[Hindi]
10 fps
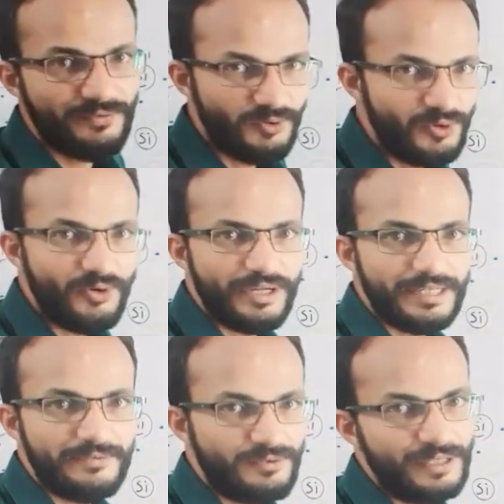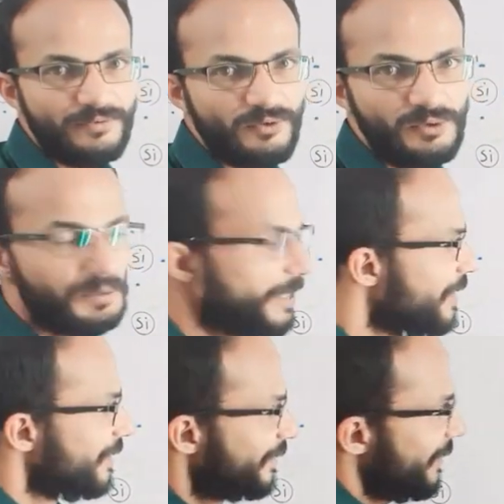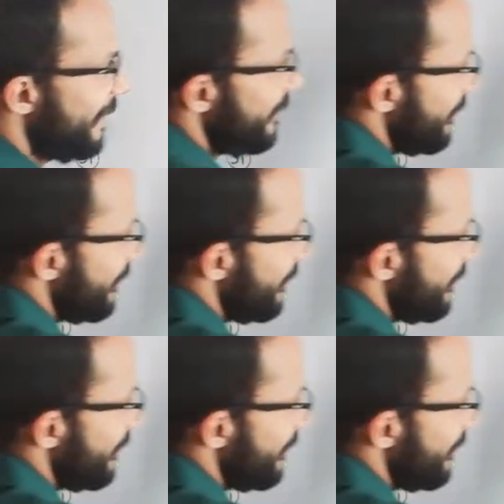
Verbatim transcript: फुल हो गई फुल्ली फुल यानी